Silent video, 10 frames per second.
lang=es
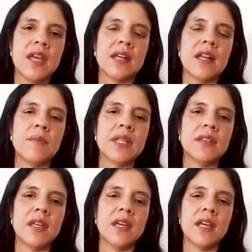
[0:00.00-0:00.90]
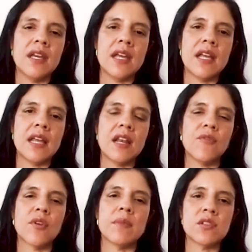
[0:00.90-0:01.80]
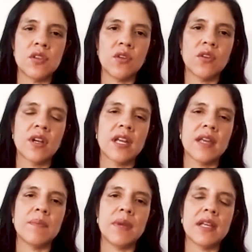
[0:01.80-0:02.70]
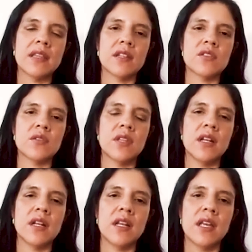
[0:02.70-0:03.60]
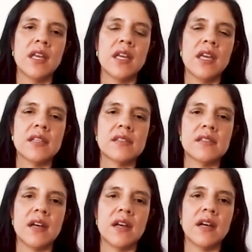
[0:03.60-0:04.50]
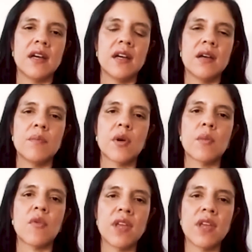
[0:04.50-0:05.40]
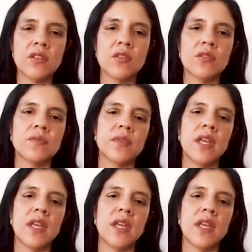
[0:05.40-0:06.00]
Realmente la formación que Plan Internacional está promoviendo